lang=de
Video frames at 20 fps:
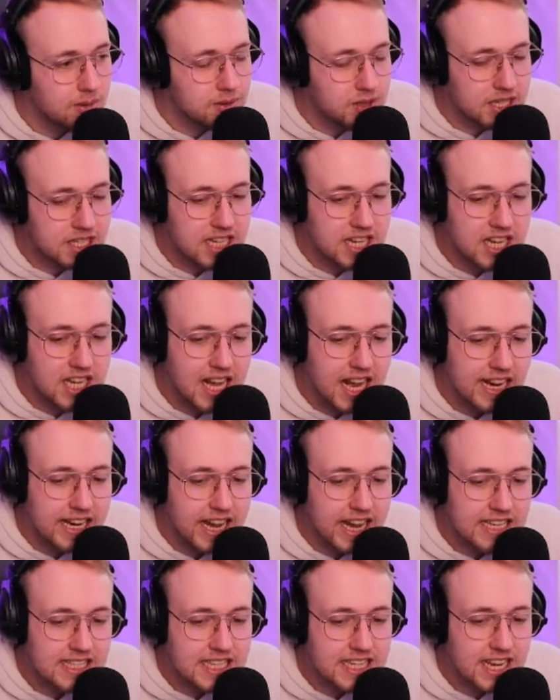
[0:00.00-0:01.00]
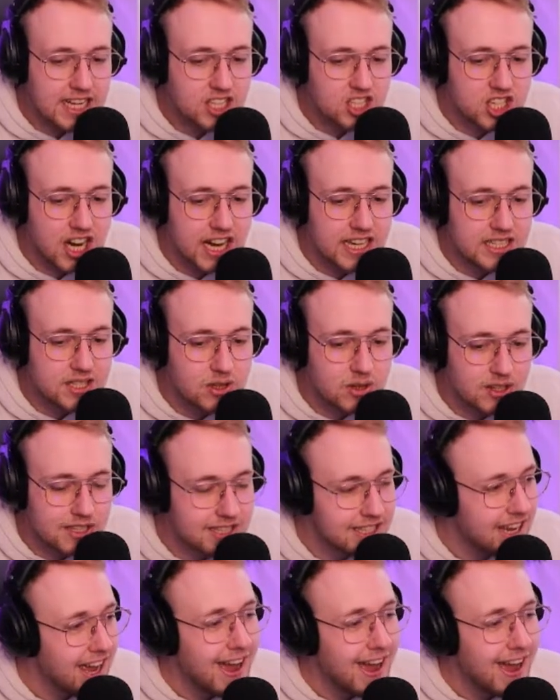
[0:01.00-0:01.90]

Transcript: So ein richtig kleiner, hässlicher Scheißhund.